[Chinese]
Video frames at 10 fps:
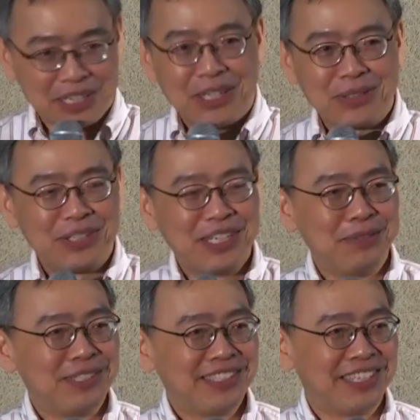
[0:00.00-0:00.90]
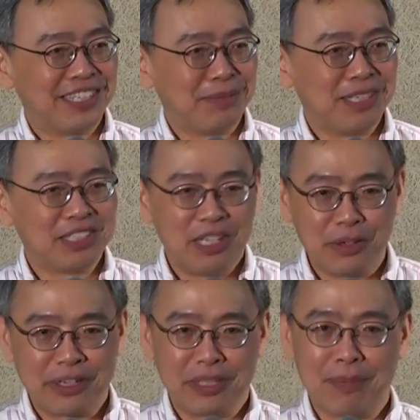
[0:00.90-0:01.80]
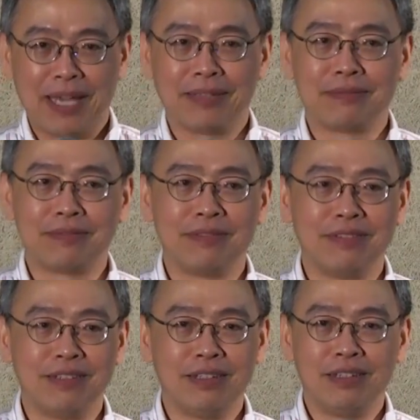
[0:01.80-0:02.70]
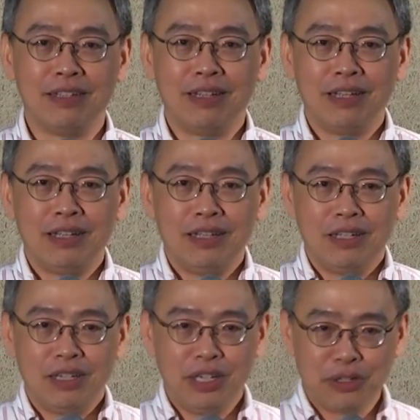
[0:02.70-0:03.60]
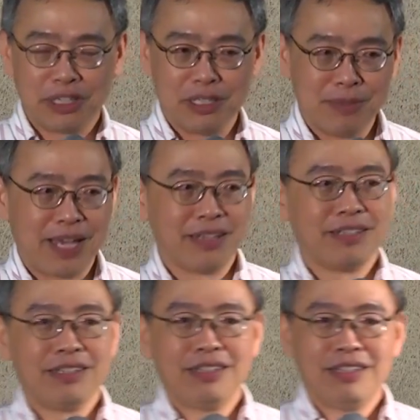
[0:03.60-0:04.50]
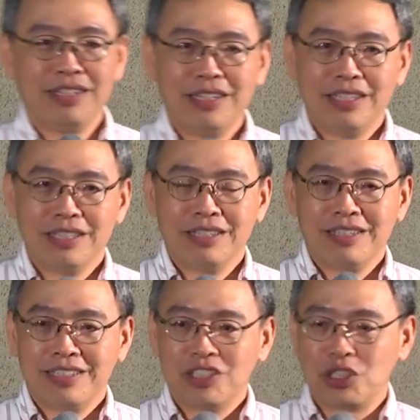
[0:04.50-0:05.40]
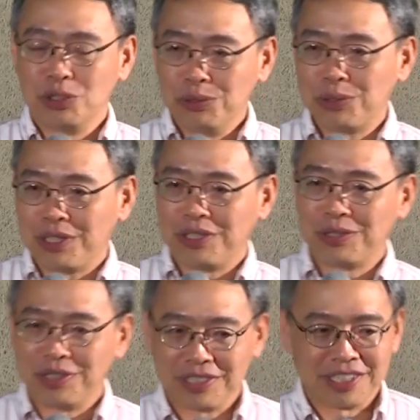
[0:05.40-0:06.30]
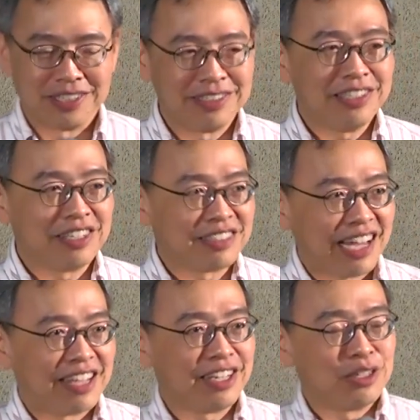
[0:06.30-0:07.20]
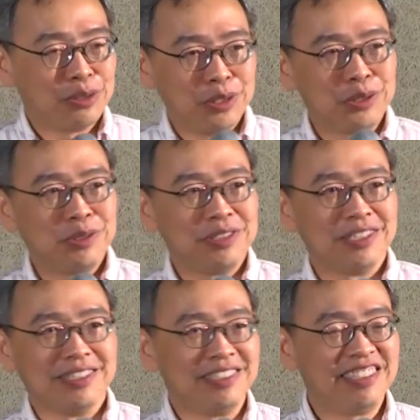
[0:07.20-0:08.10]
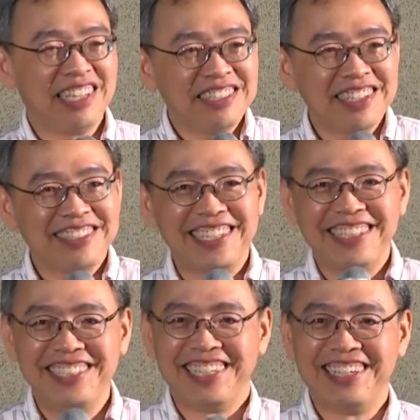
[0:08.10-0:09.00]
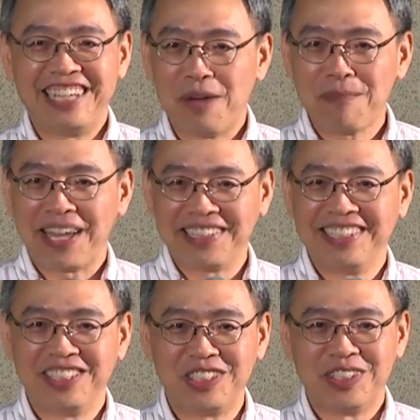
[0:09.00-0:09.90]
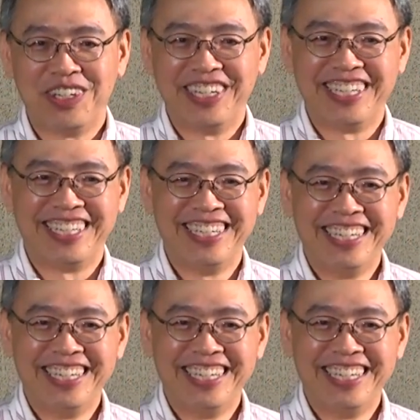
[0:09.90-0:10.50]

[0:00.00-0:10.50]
们的高中课程里面是六个礼拜，六个礼拜，十五岁的学生要达到过去的先圣先贤两百年的智慧。